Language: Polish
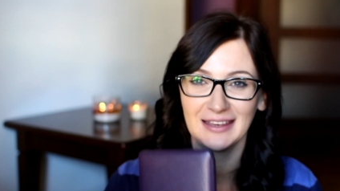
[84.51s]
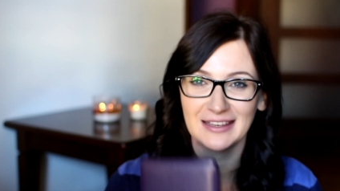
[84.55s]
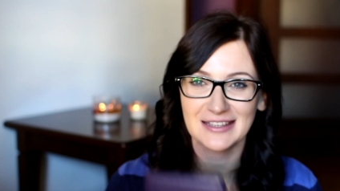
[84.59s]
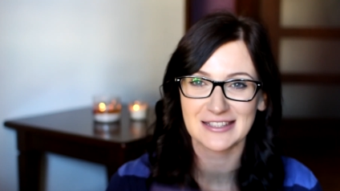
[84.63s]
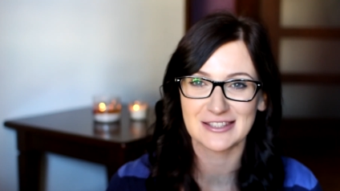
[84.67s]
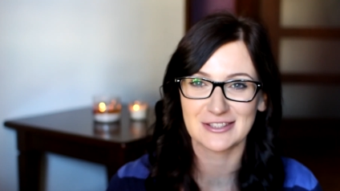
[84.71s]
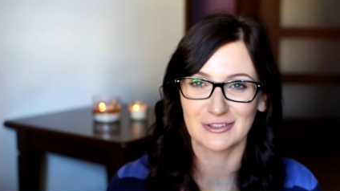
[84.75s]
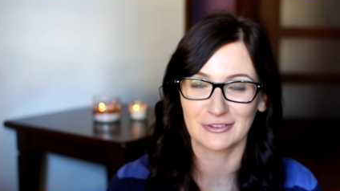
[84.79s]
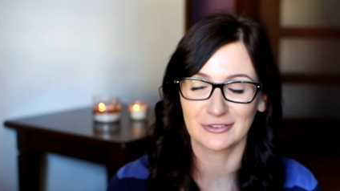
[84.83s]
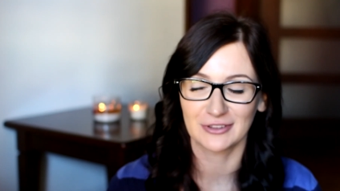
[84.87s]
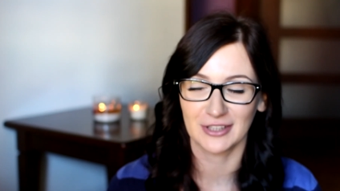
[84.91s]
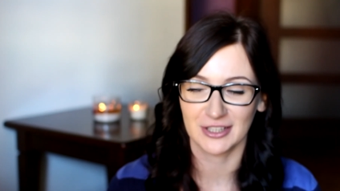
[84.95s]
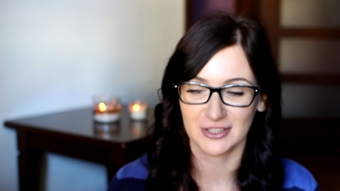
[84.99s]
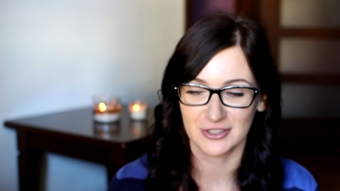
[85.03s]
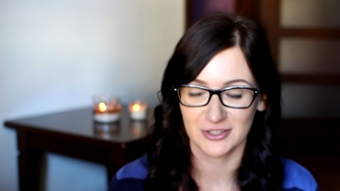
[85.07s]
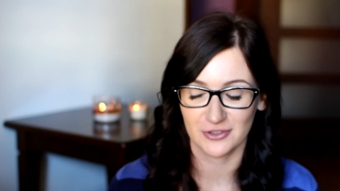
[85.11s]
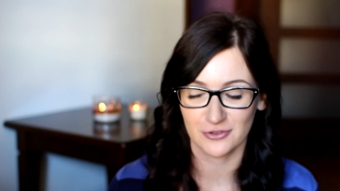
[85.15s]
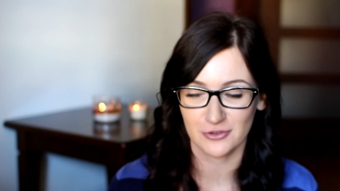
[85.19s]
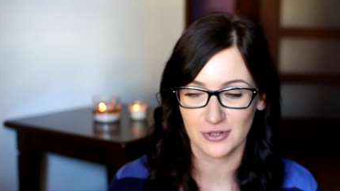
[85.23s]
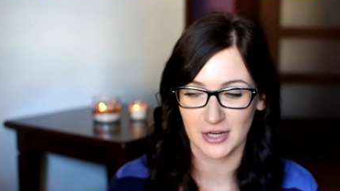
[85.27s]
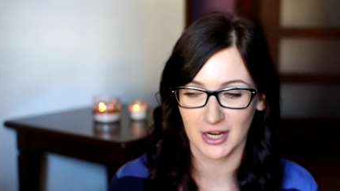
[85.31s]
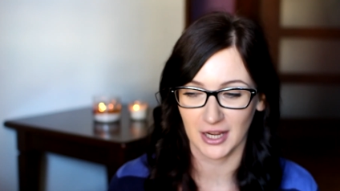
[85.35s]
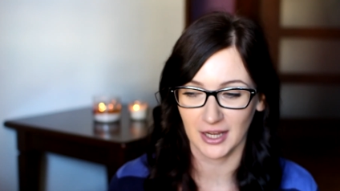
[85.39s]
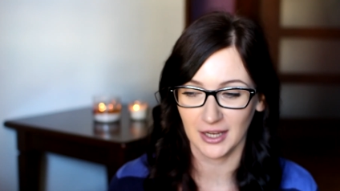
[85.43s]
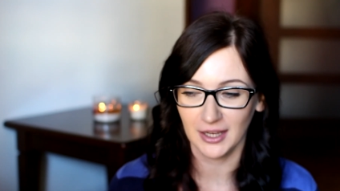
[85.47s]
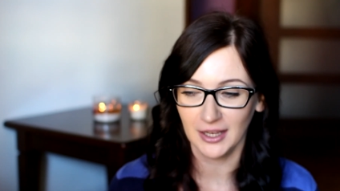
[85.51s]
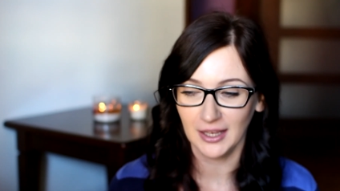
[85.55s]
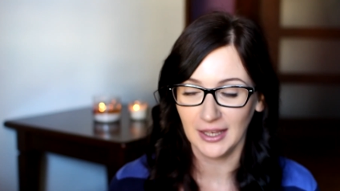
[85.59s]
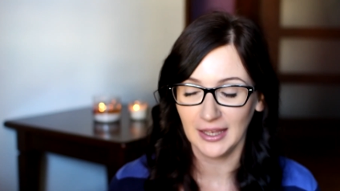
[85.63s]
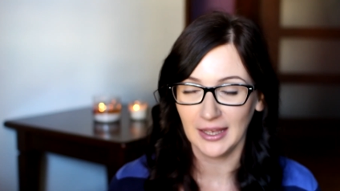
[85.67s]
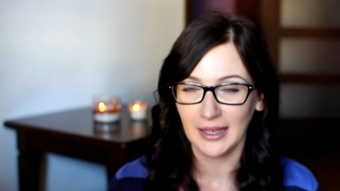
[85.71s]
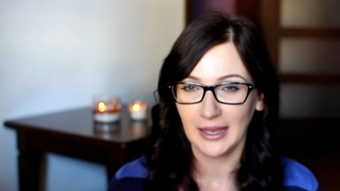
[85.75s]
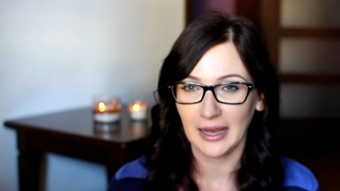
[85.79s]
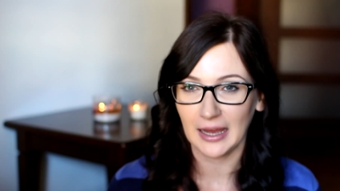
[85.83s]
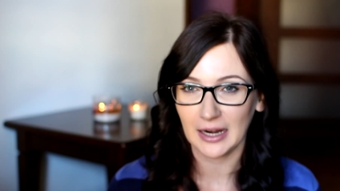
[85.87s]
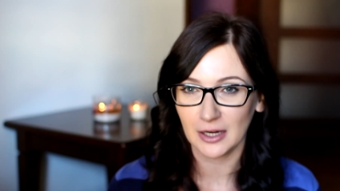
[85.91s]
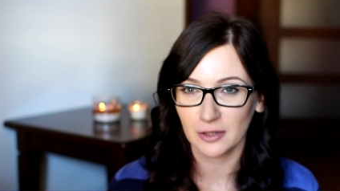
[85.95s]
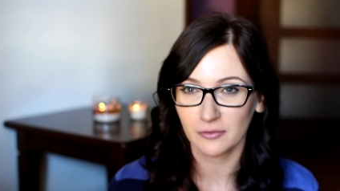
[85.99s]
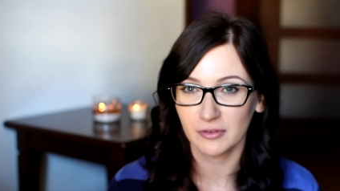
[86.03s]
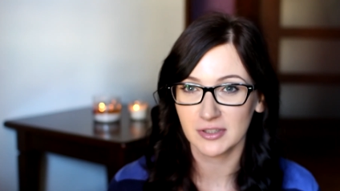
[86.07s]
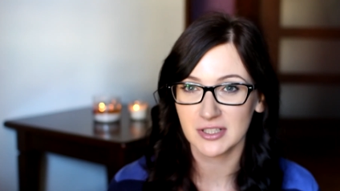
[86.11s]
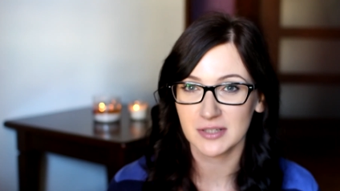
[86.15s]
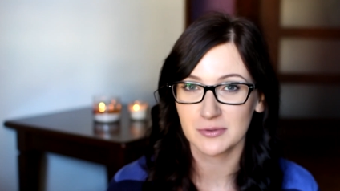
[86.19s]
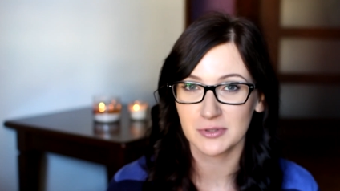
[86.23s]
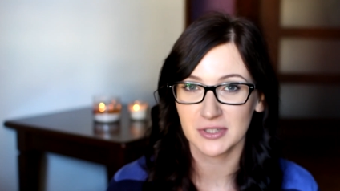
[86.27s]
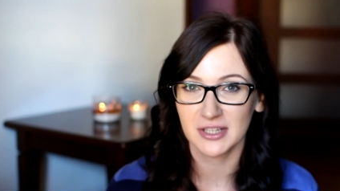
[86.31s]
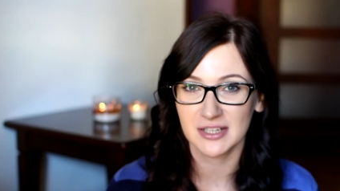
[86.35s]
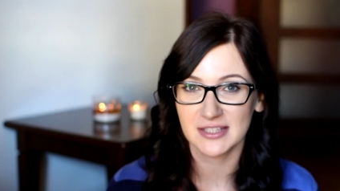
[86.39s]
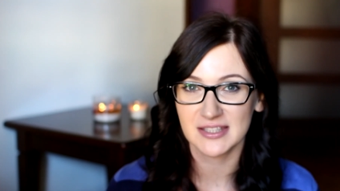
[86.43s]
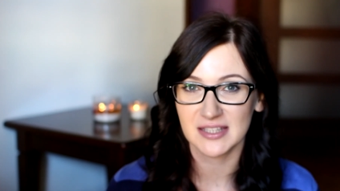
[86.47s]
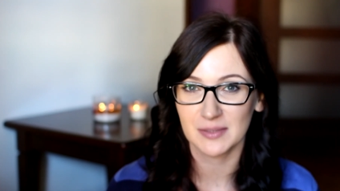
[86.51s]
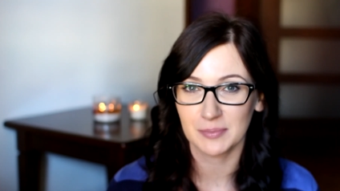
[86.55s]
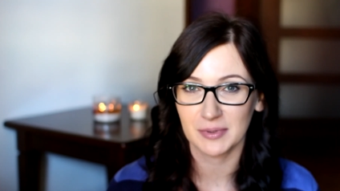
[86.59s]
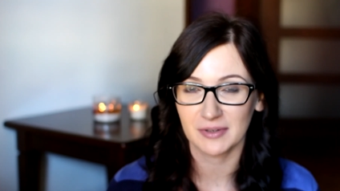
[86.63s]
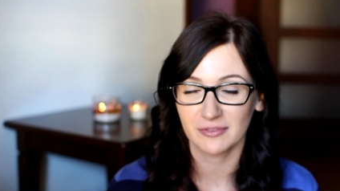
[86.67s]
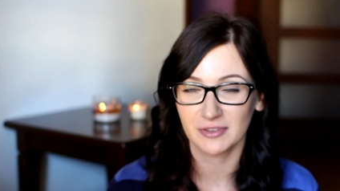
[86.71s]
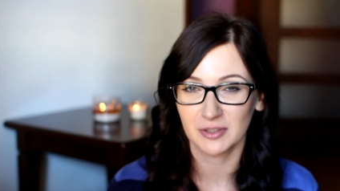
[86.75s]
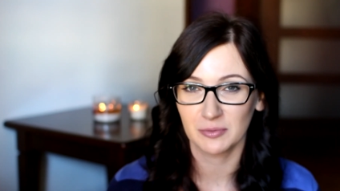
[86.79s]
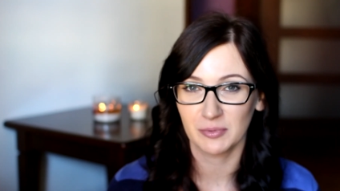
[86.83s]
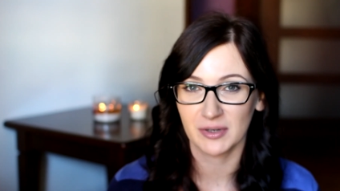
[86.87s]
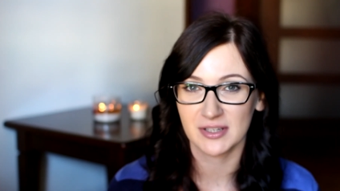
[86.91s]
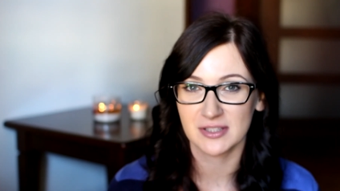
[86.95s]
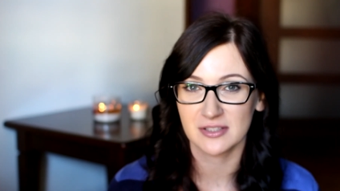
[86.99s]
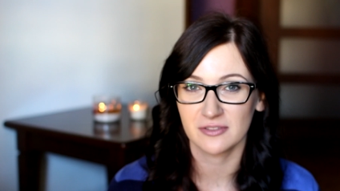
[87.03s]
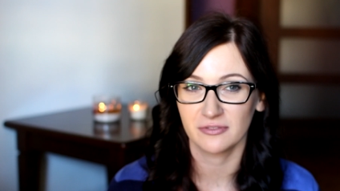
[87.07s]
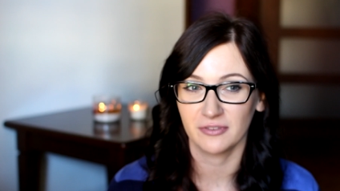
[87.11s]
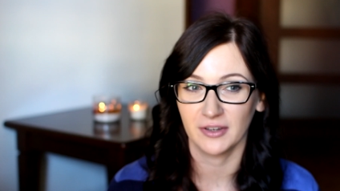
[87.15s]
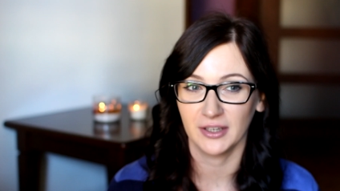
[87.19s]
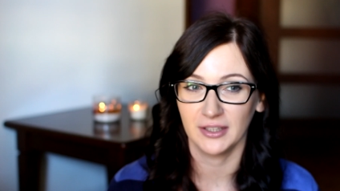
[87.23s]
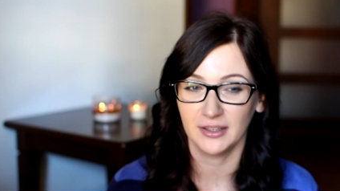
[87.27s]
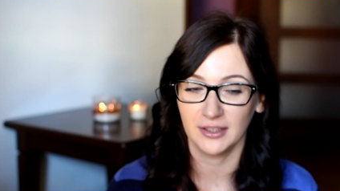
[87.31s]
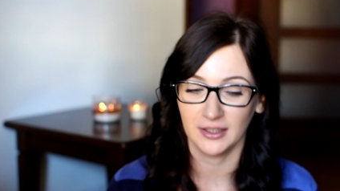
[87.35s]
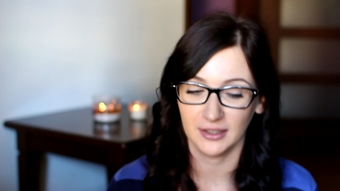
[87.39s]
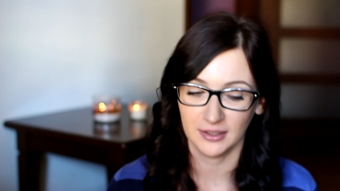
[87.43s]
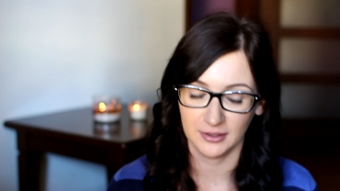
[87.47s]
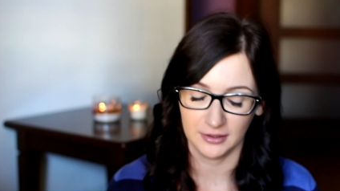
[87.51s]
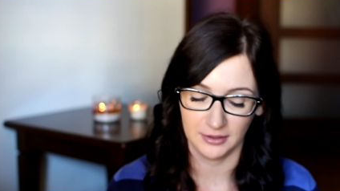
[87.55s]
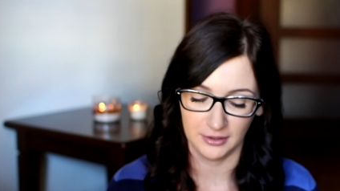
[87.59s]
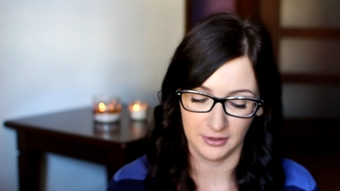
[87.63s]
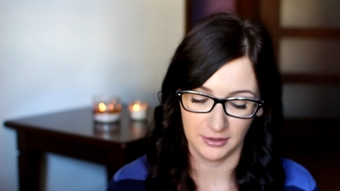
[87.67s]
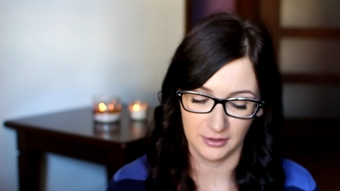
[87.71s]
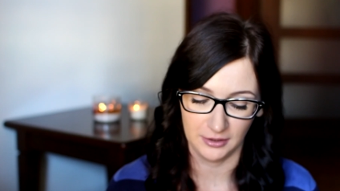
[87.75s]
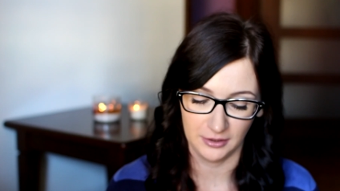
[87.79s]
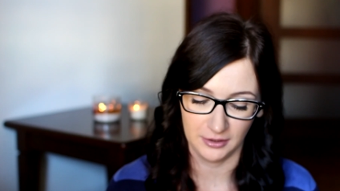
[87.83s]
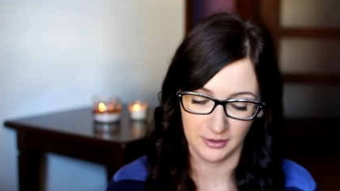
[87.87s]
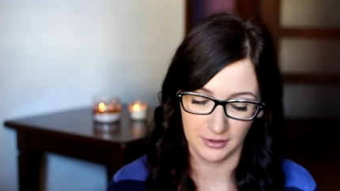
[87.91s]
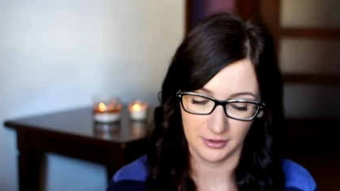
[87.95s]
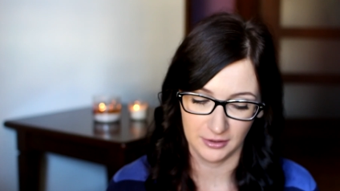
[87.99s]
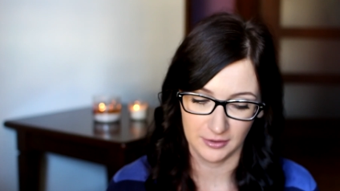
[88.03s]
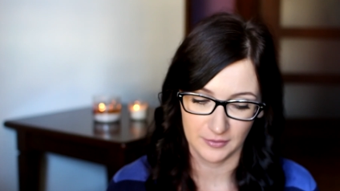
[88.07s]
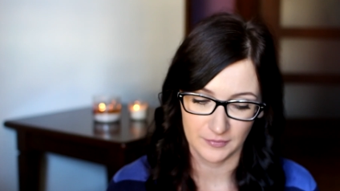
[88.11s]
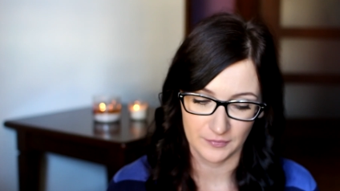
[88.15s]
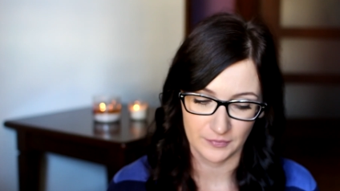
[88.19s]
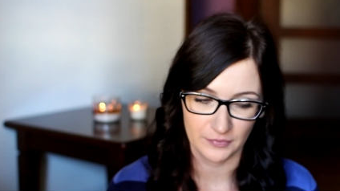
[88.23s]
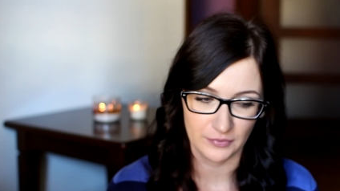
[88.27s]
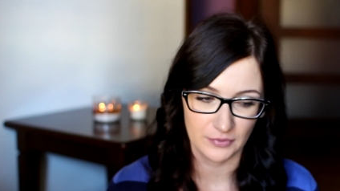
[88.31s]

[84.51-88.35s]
stąd ta książka, ale uważam, że ona jest naprawdę bardzo fajna i